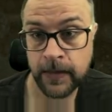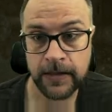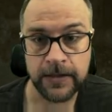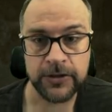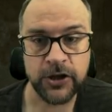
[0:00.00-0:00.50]

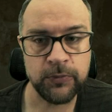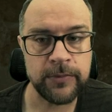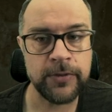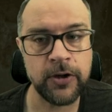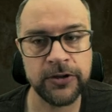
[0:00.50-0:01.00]
i
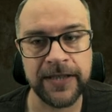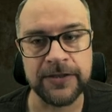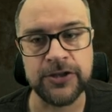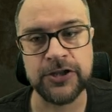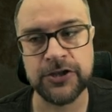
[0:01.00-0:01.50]
chciałbym, by ona
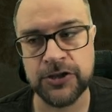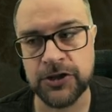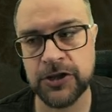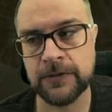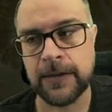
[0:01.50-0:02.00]

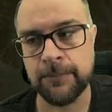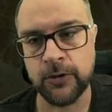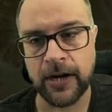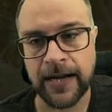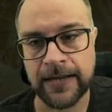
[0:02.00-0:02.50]
dziedziczyła
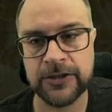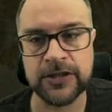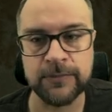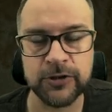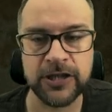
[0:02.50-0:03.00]
po A,
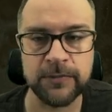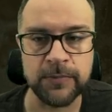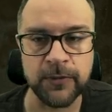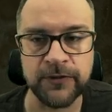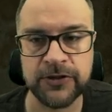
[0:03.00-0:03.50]
czyli można by
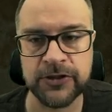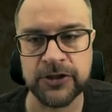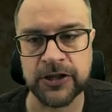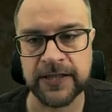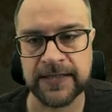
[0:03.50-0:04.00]
powiedzieć,
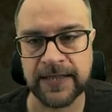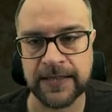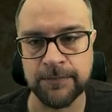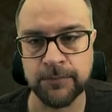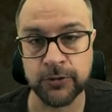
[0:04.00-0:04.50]
że jest
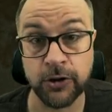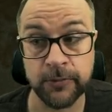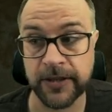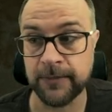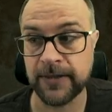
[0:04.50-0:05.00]
takim
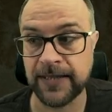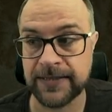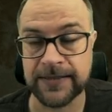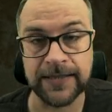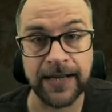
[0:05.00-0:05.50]
potomkiem
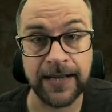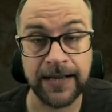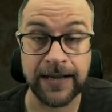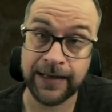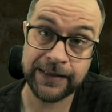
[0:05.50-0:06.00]
klasy A,
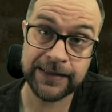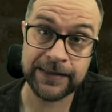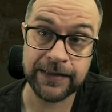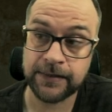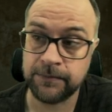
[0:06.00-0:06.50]
a A
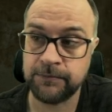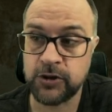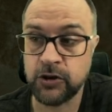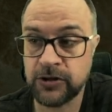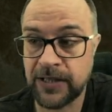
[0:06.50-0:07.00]
jest jej
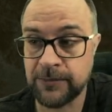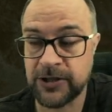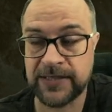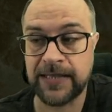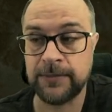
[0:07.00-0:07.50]
przodkiem,
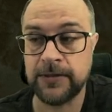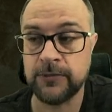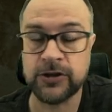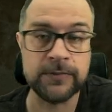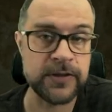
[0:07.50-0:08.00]
czasami
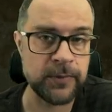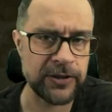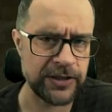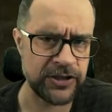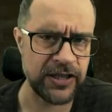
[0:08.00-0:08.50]
możemy
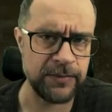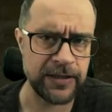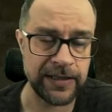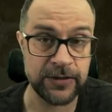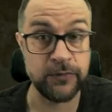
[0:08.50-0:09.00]
spotkać termin
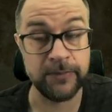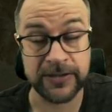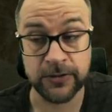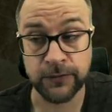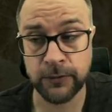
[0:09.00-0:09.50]
klasą
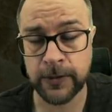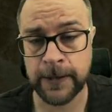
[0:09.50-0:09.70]
bazową.